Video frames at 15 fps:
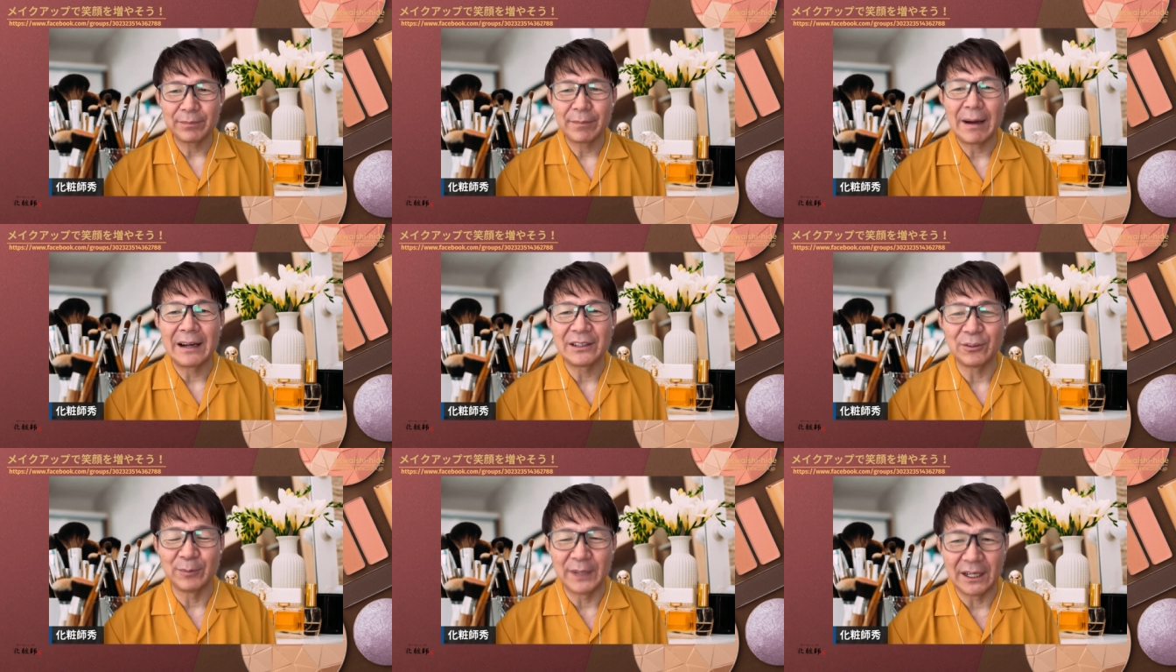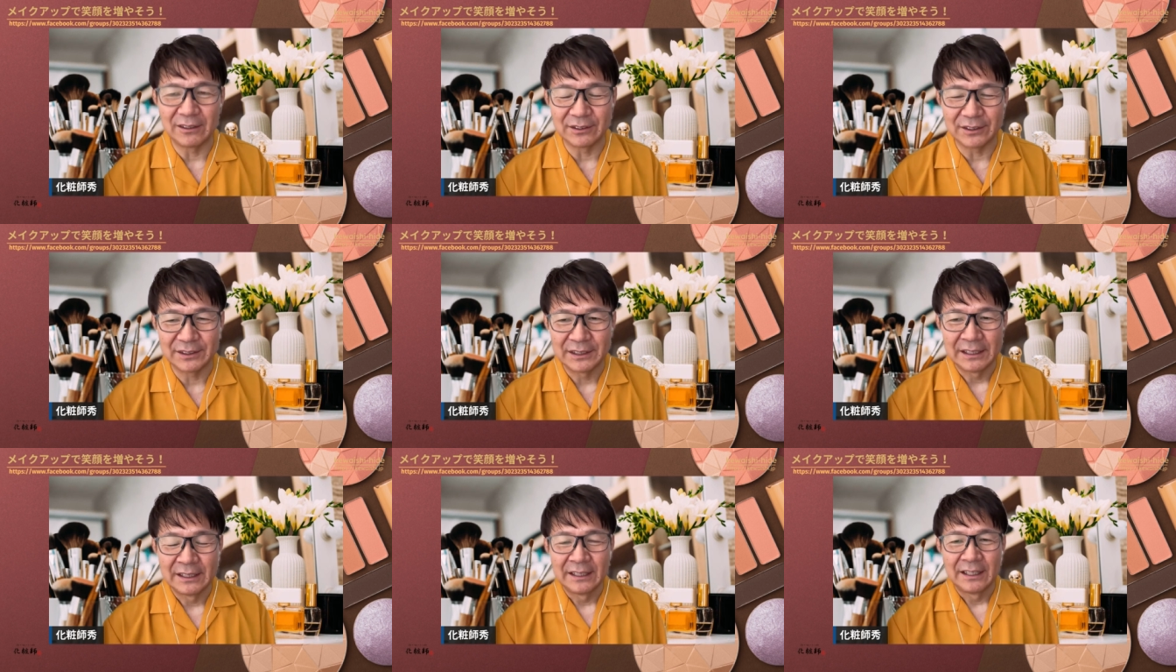周りを見直す、
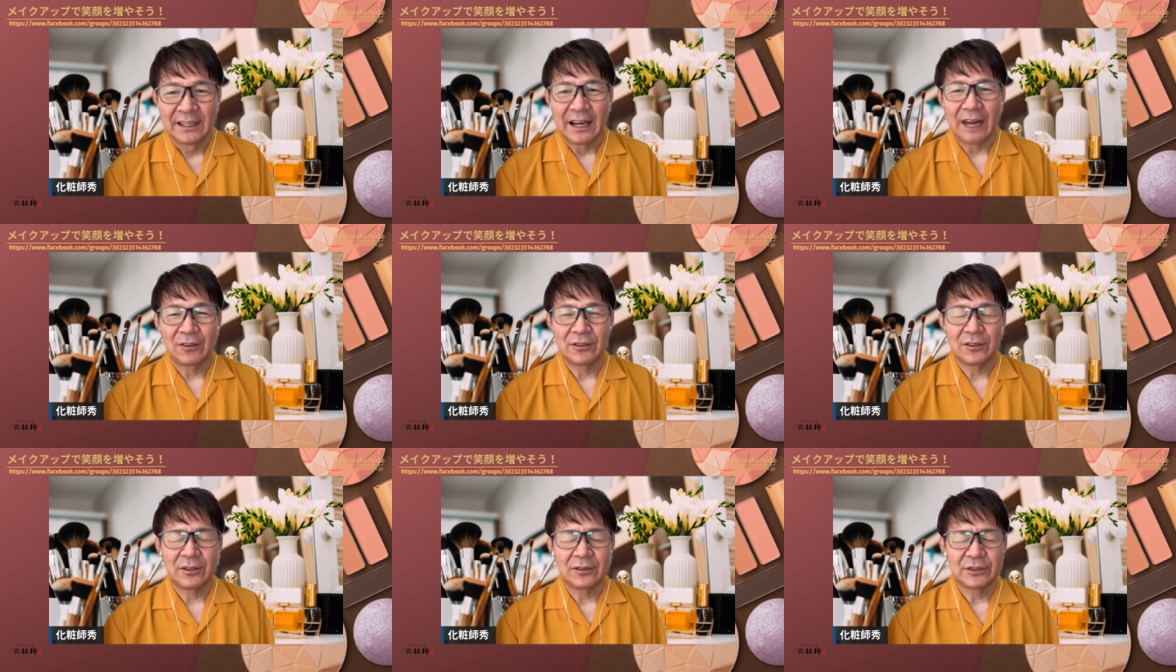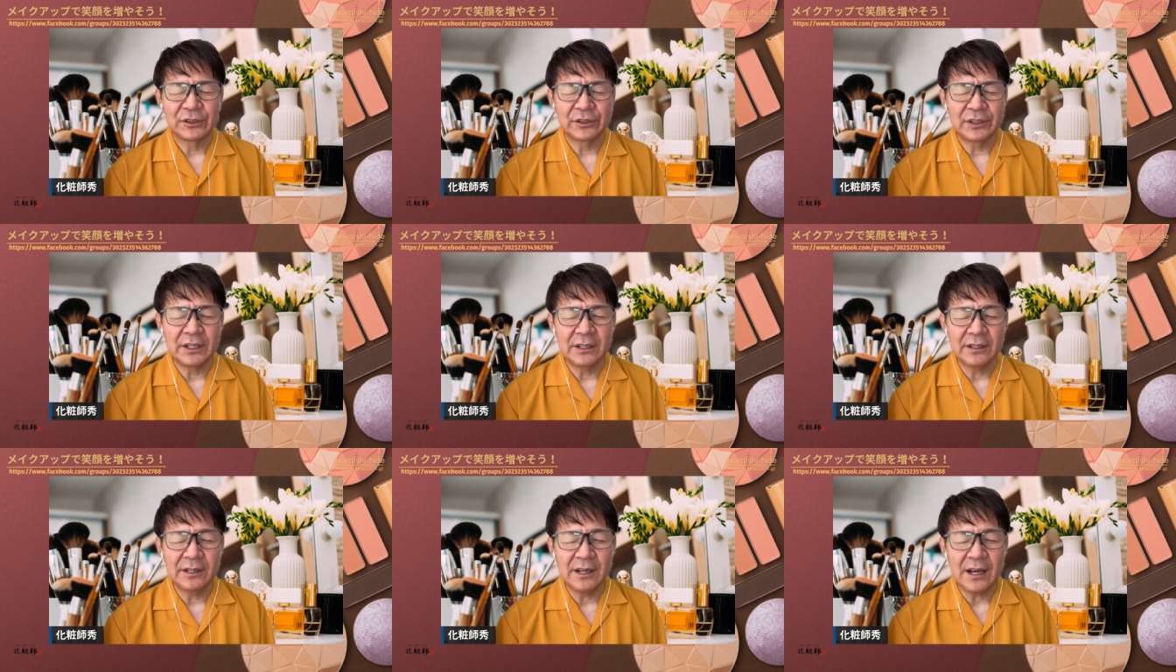あの
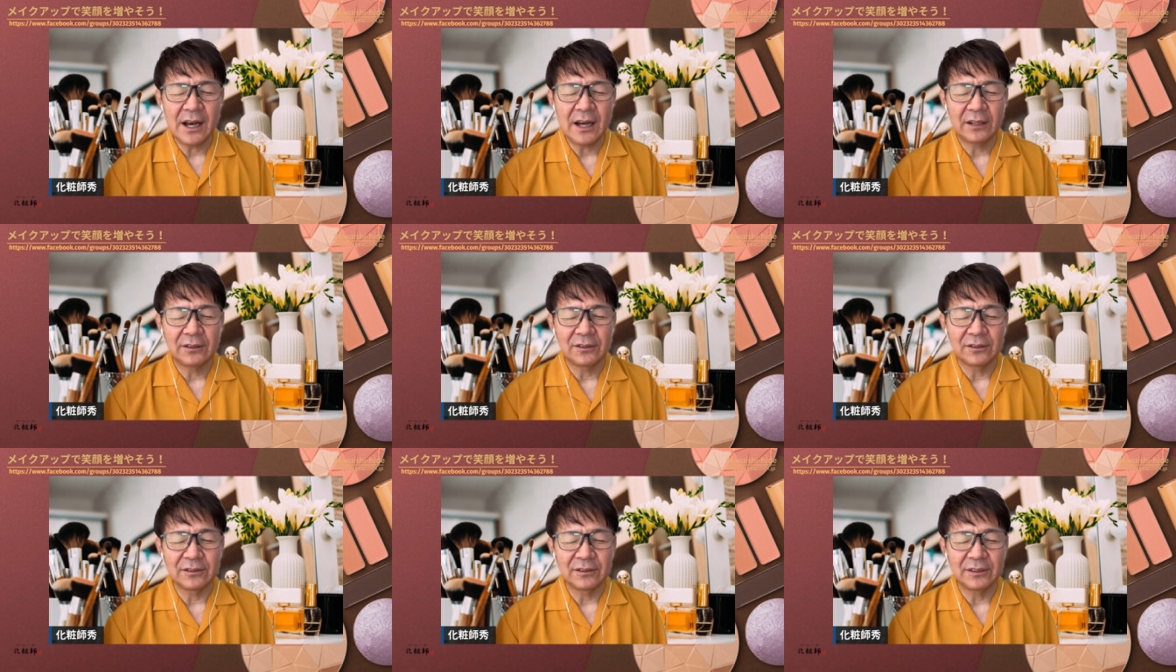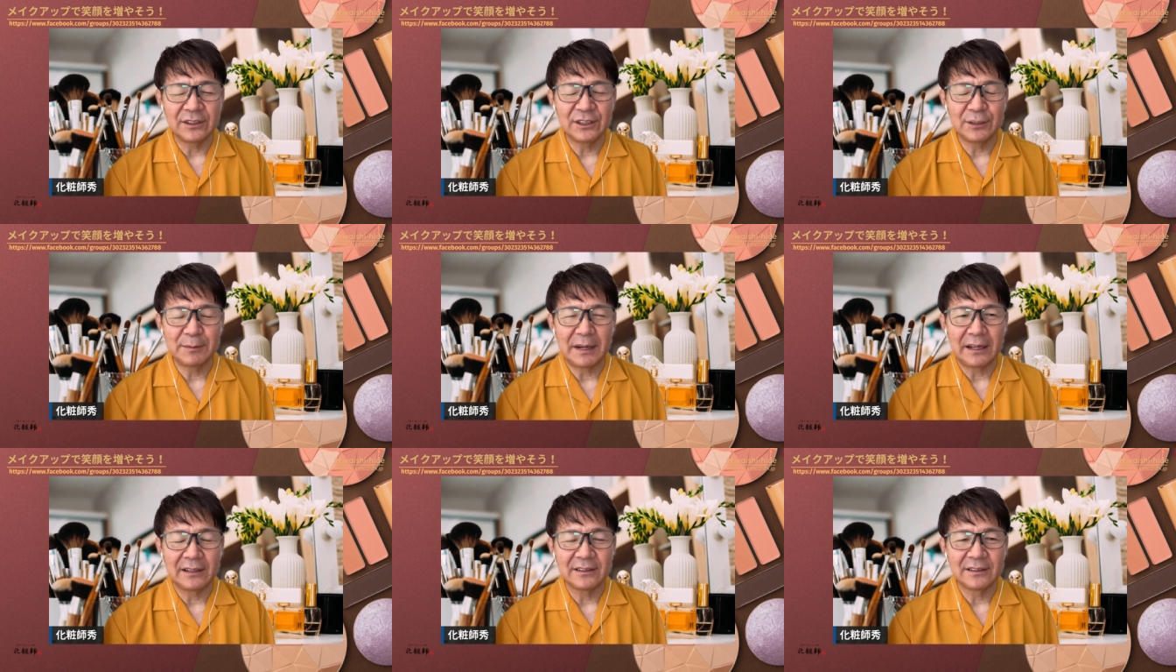スキンケアの一
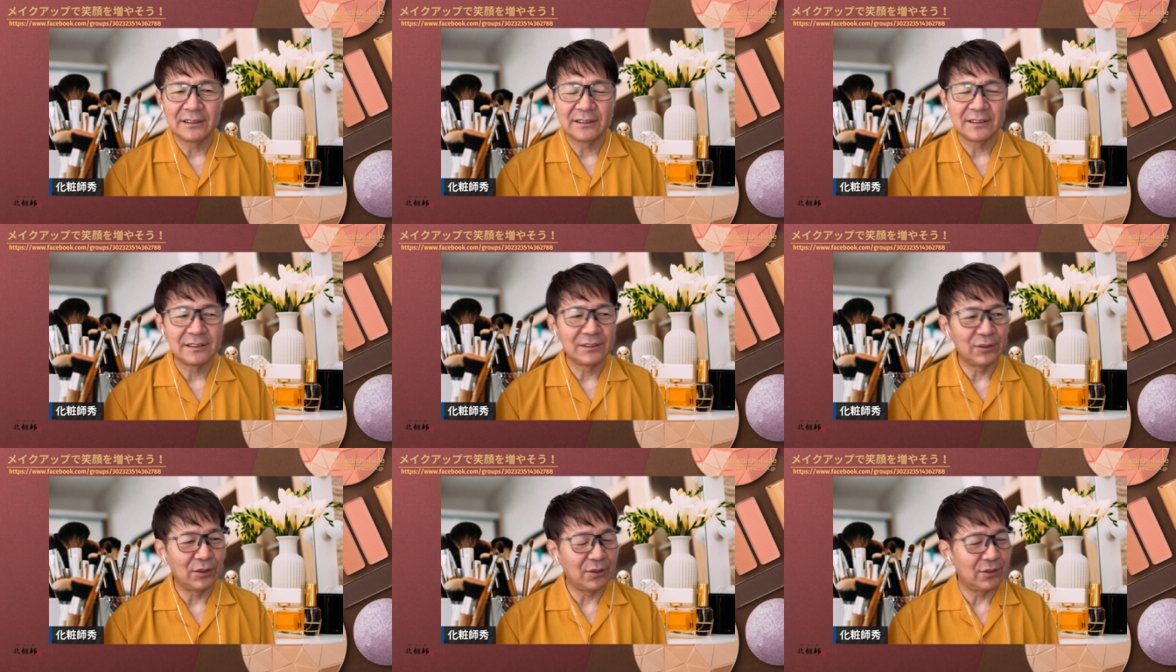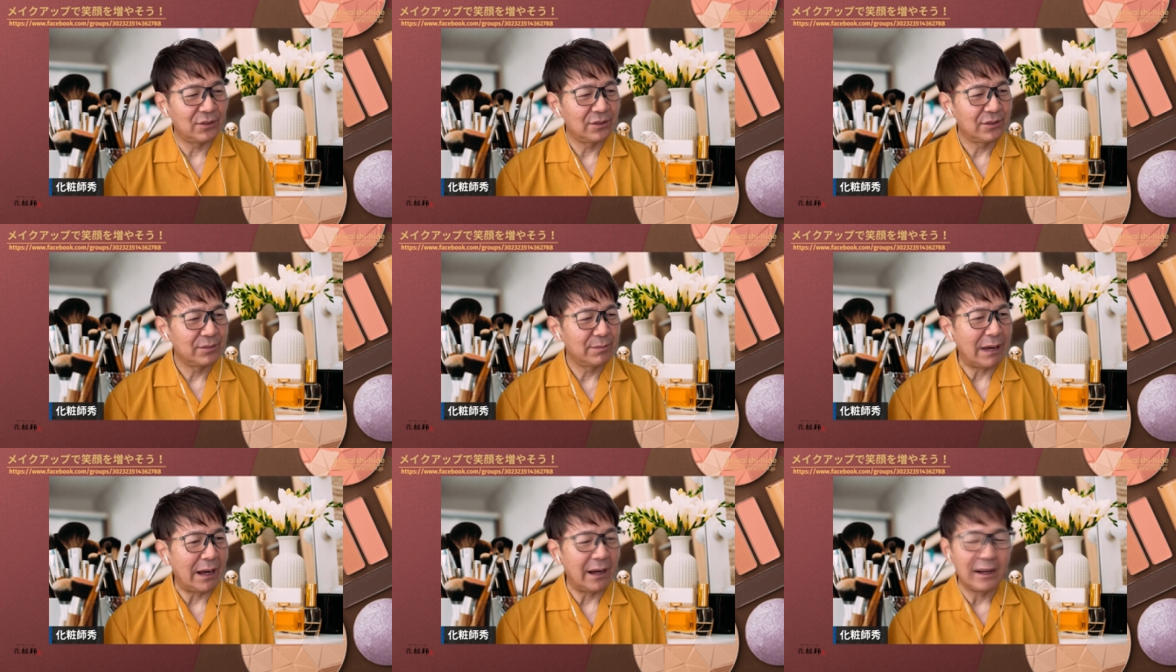番の、
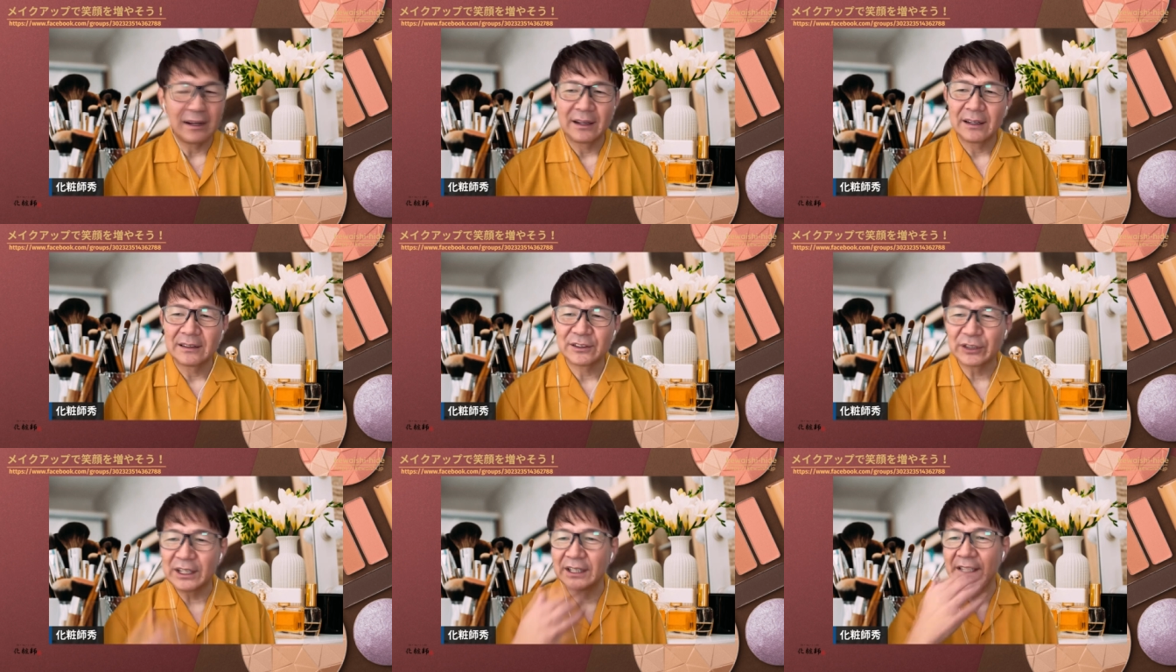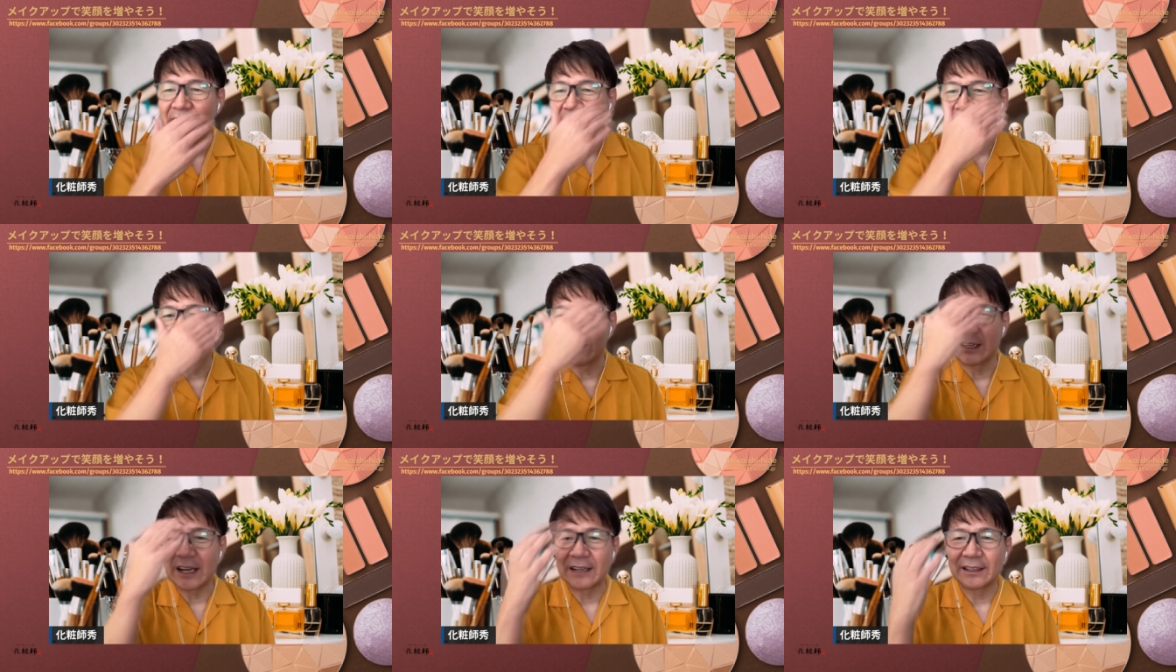まあ、スキンケアの
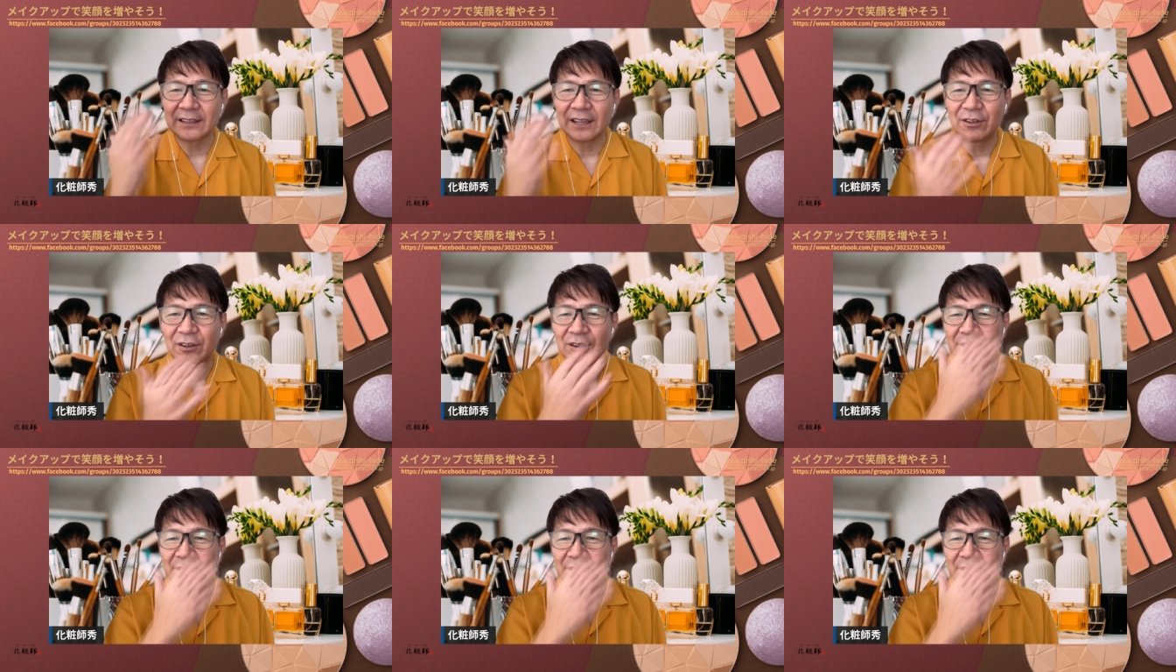やり方の、